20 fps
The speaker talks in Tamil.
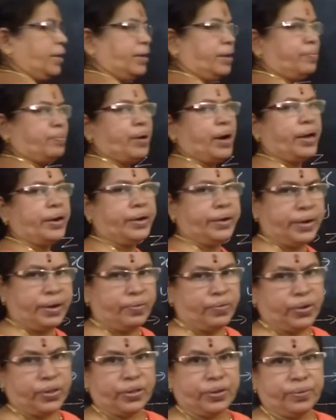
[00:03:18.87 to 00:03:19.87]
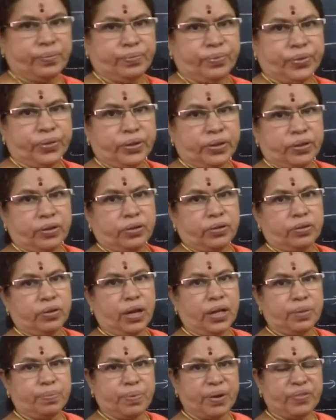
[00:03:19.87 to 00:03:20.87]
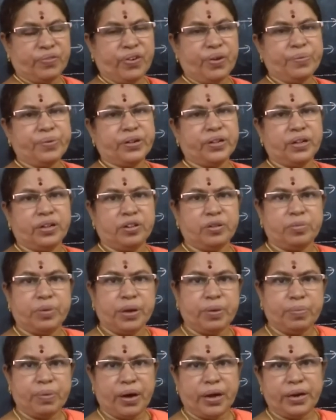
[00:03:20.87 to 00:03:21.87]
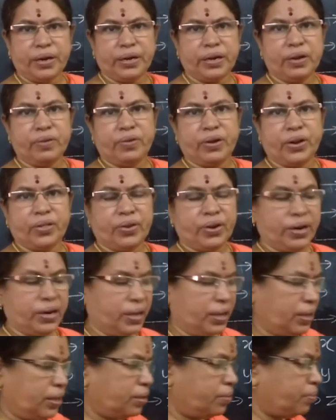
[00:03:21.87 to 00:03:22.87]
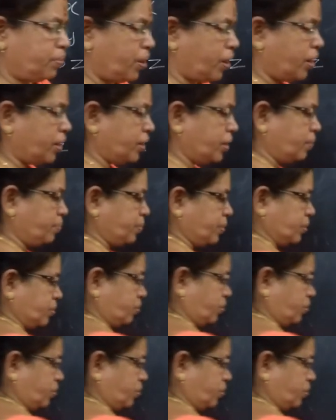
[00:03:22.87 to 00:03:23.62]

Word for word: என்ன மாறிட்டே வருது ஸோ அது பர்ஃபார்மன்ஸ் தகுந்த மாதிரி மாறிட்டே வர்றதுனால மாறி அப்படின்னு